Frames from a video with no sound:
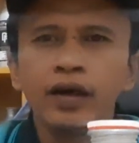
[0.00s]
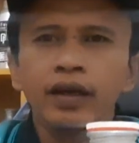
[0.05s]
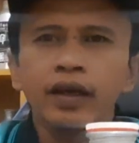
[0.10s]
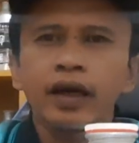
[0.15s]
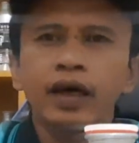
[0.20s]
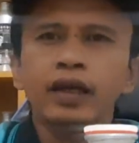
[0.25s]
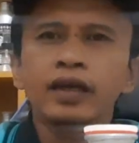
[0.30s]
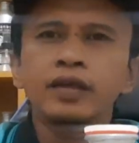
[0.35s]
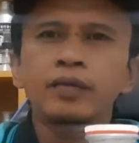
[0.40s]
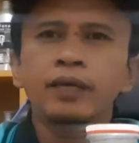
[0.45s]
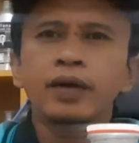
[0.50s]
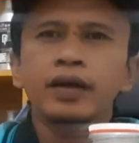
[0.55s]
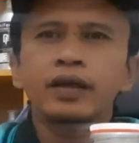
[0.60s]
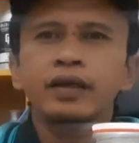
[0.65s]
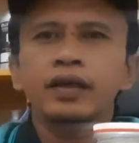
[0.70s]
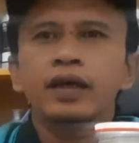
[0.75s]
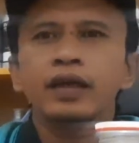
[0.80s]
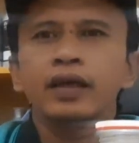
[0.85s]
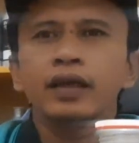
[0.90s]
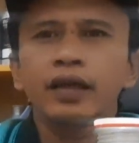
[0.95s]
Nah ada
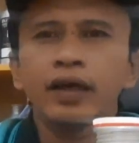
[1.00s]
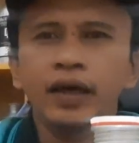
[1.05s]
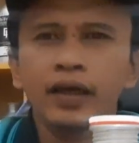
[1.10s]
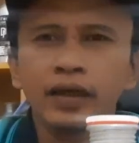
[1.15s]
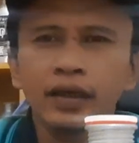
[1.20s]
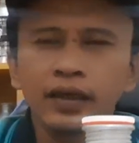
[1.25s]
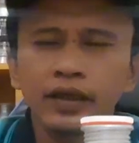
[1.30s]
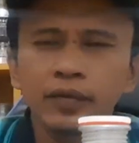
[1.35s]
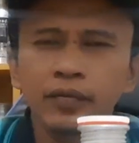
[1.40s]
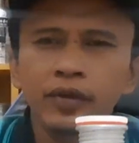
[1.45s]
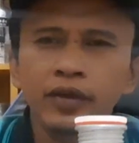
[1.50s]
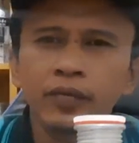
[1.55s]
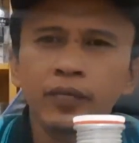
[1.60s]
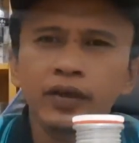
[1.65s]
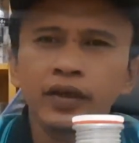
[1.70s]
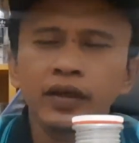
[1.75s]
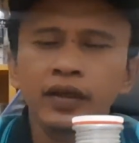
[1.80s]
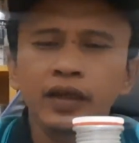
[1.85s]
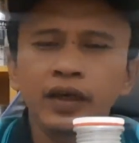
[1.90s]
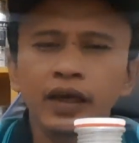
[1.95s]
sebagian dari
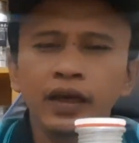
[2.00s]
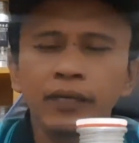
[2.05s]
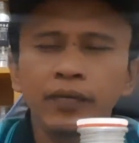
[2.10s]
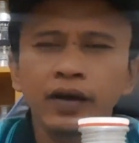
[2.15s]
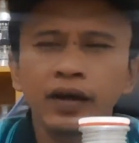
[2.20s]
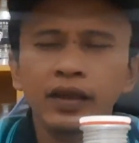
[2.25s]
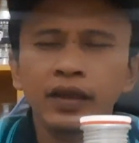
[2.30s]
teman-teman kita yang